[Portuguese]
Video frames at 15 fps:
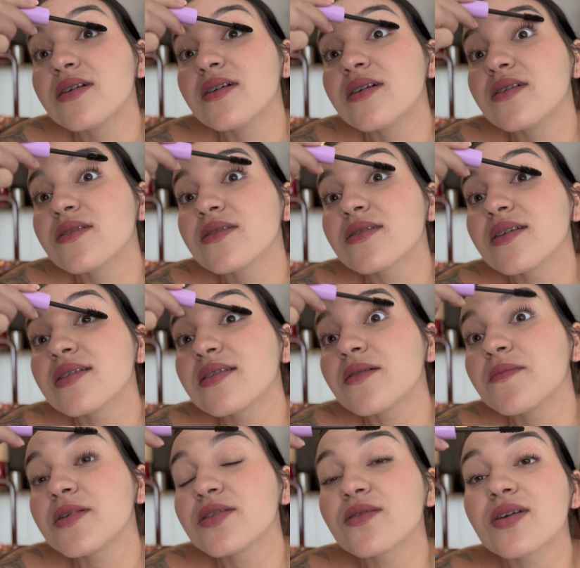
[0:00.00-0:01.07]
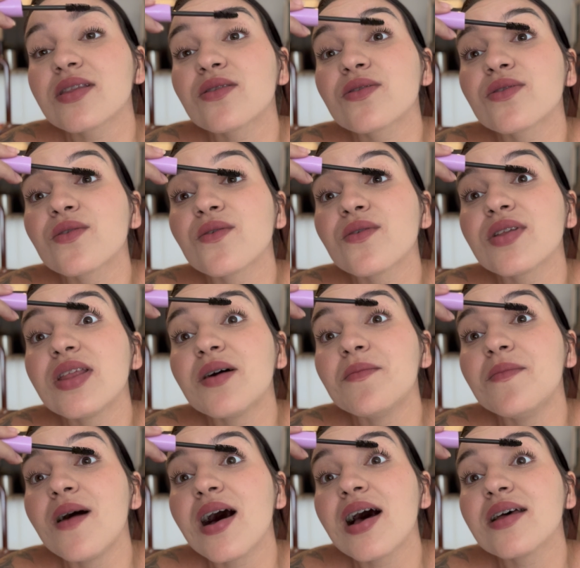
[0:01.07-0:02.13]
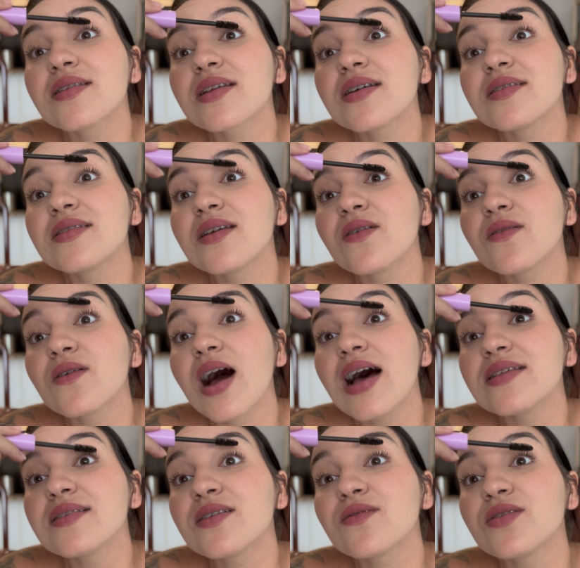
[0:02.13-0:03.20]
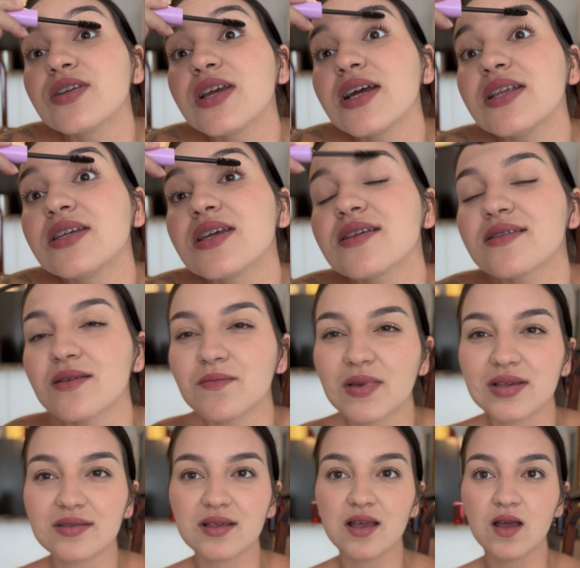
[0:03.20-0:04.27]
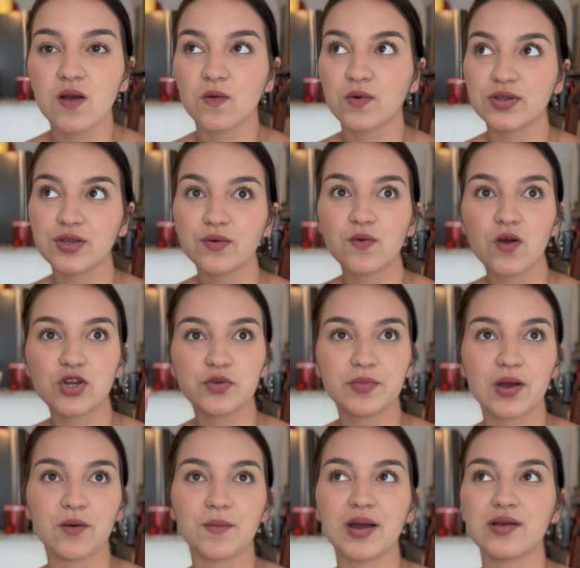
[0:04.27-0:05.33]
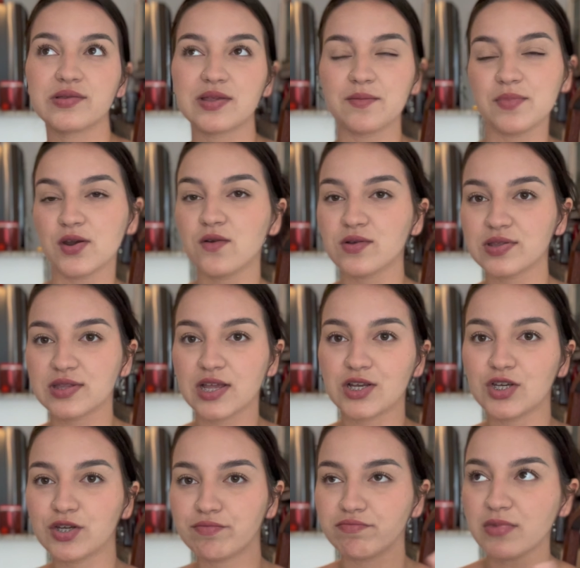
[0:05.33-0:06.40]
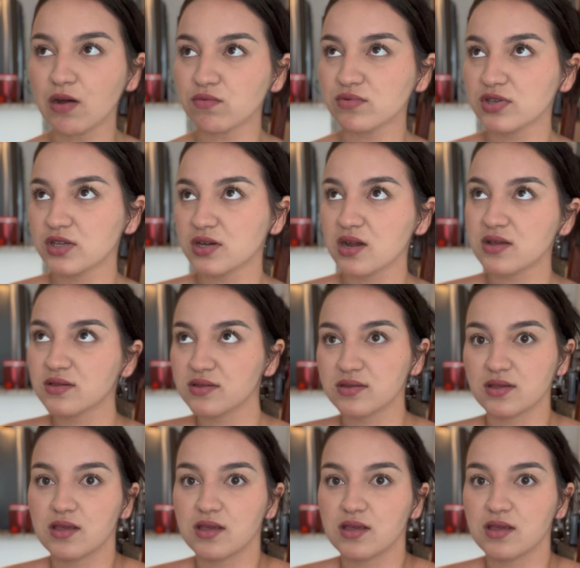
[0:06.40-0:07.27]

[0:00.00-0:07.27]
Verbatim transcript: Eu não sou essa pessoa toda básica, assim. Eu, assim, no dia a dia, assim, mas quando eu gosto de me arrumar, eu sempre gostei de dar um chance. Assim.